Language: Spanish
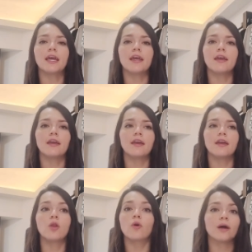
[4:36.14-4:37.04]

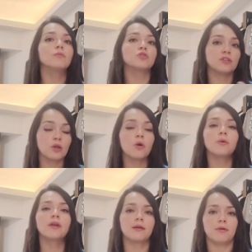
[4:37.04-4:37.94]
Eh, logramos de
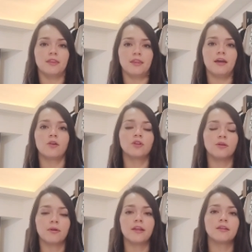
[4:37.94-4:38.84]
nuevo incrementar
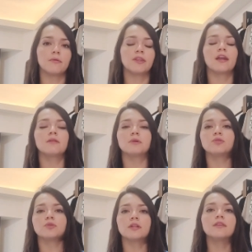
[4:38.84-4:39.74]
los niveles de materiales
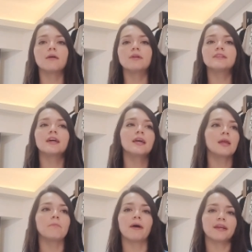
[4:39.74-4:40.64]
más sustentables
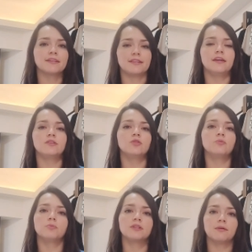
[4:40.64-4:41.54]
y para este
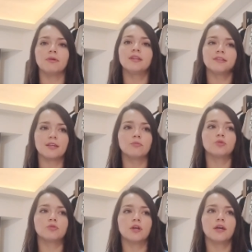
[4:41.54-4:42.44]
año pues también
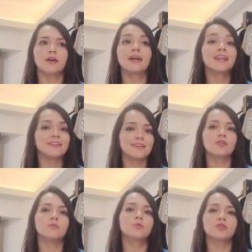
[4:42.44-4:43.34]
estamos
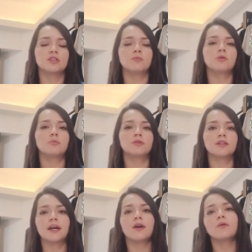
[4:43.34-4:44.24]
creciendo muchísimo el
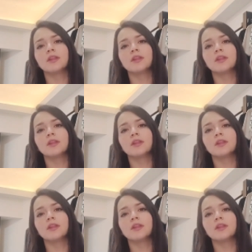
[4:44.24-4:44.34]
porcentaje.